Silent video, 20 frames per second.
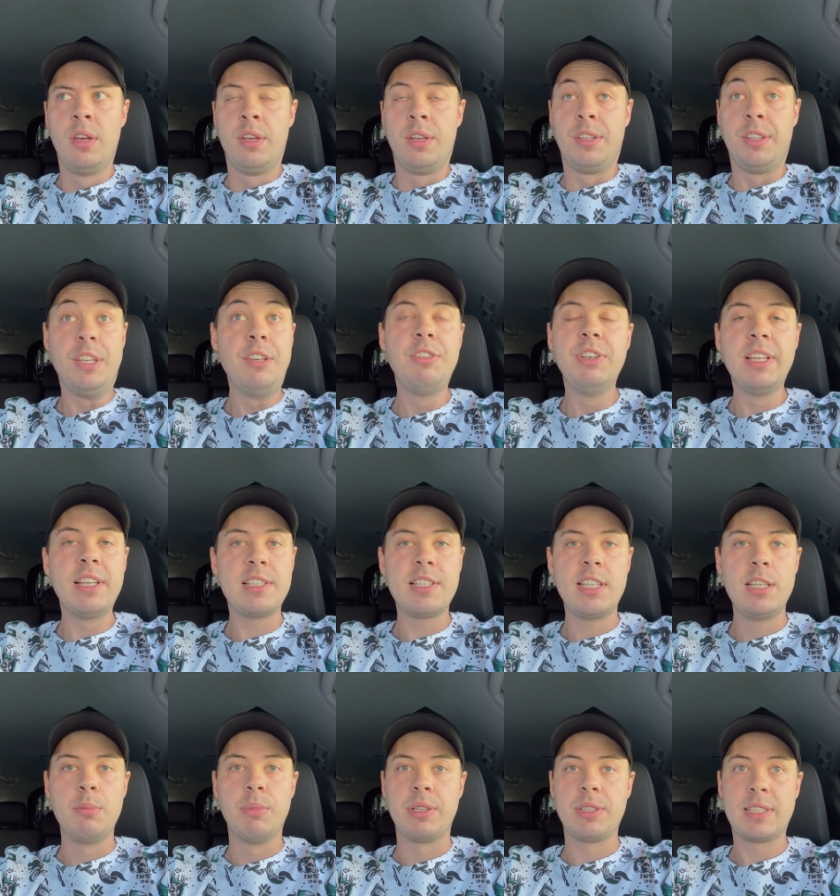
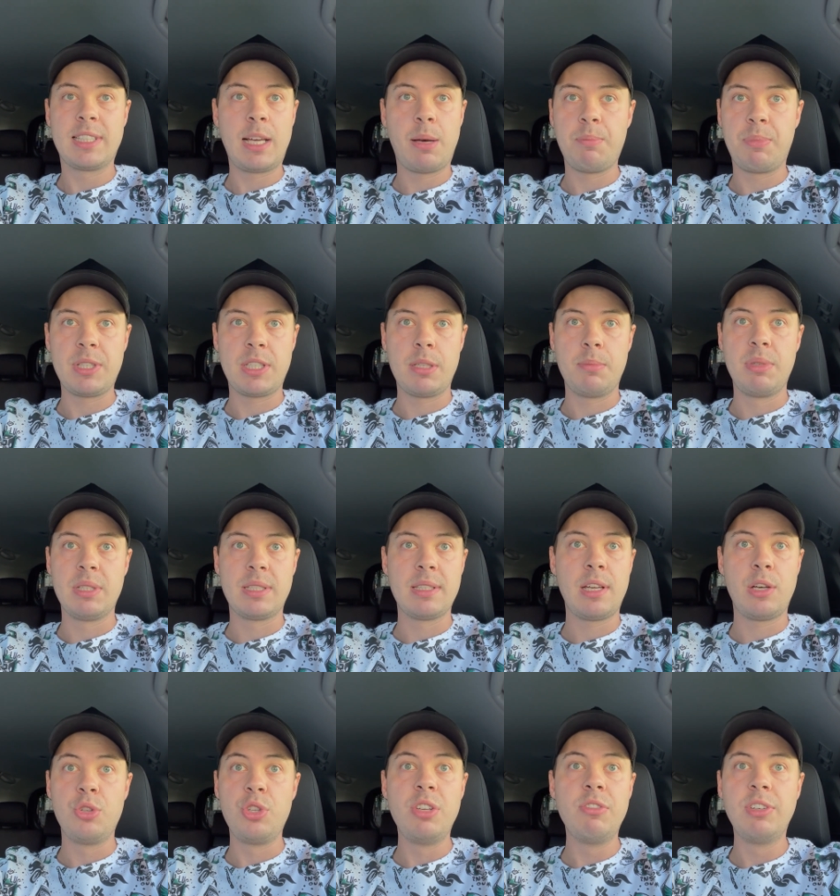невыносимо, сам по себе
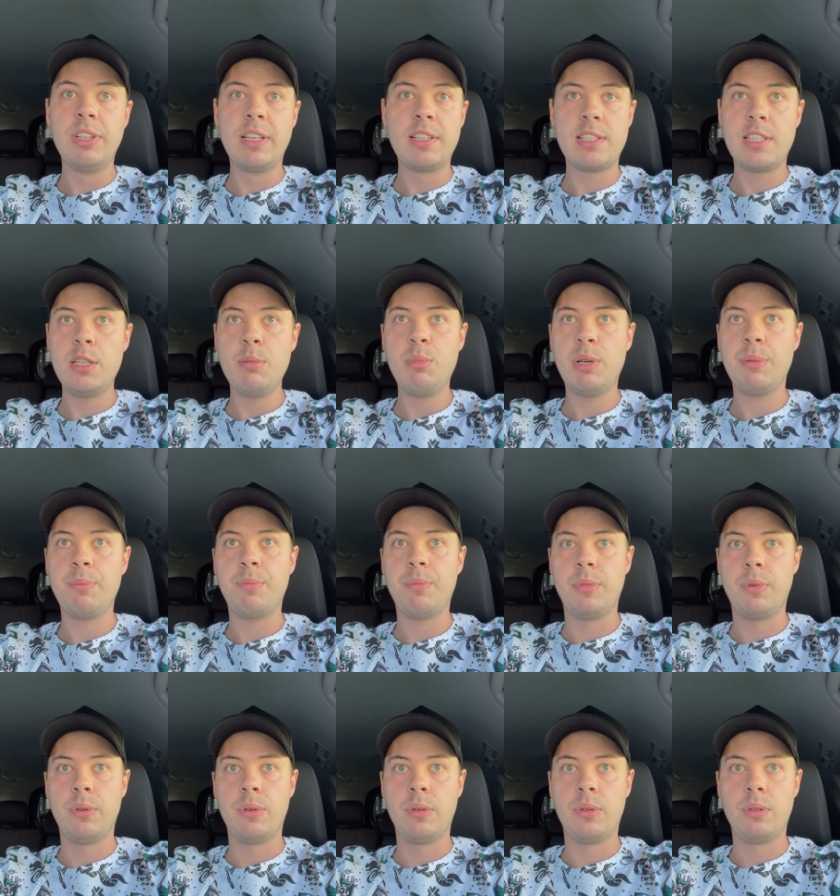знаю, невыносимо
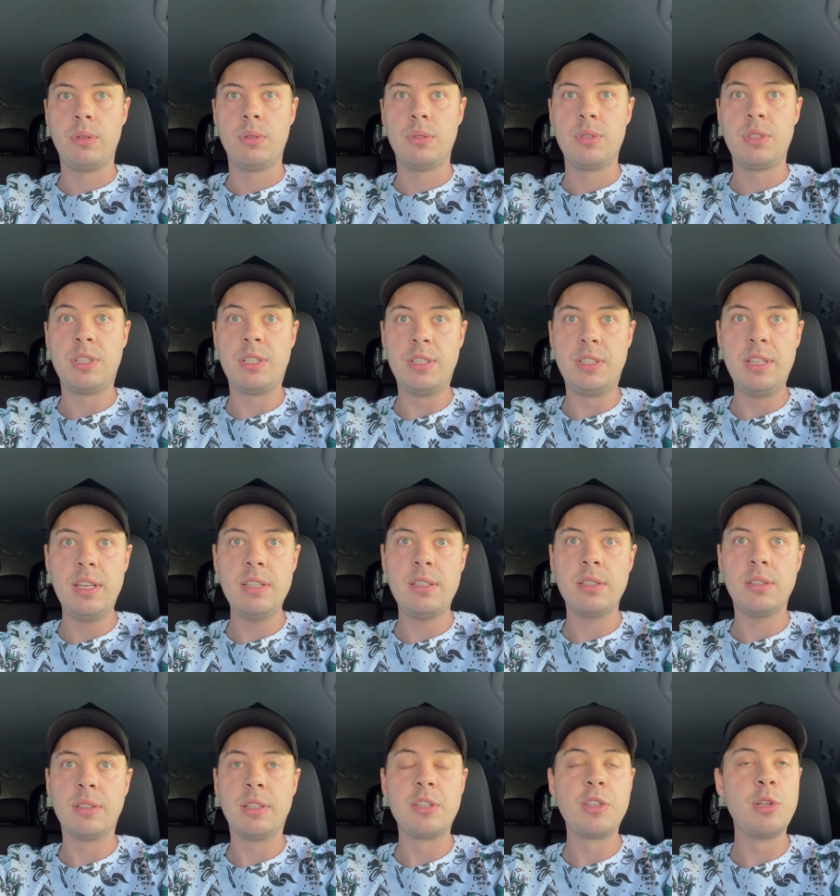э,
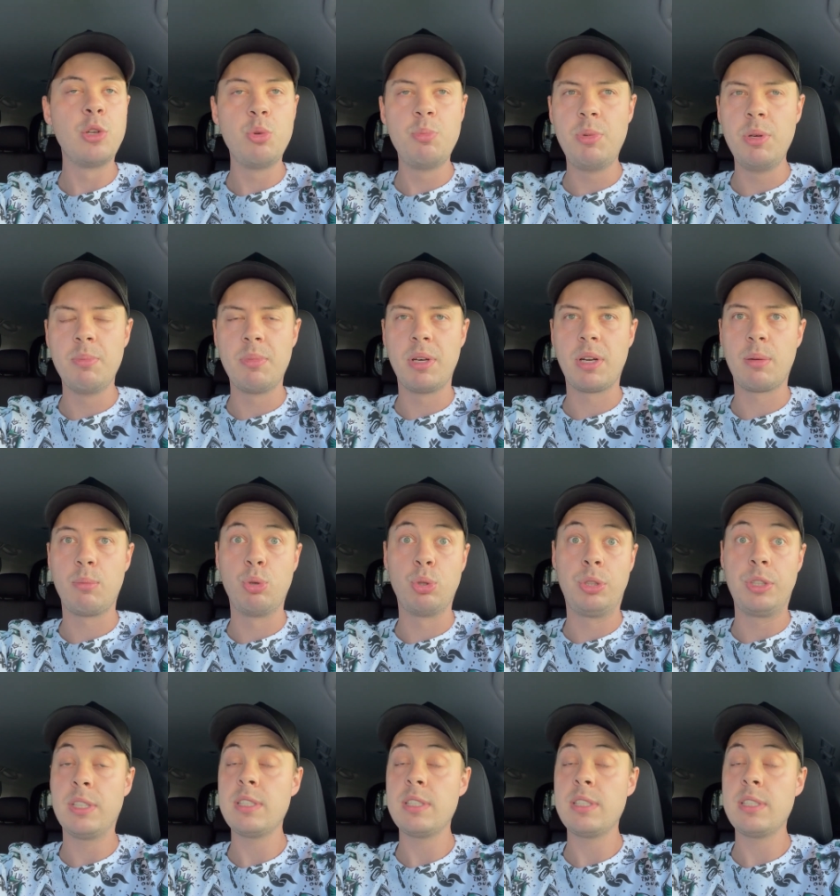сидеть на нелюбимой работе.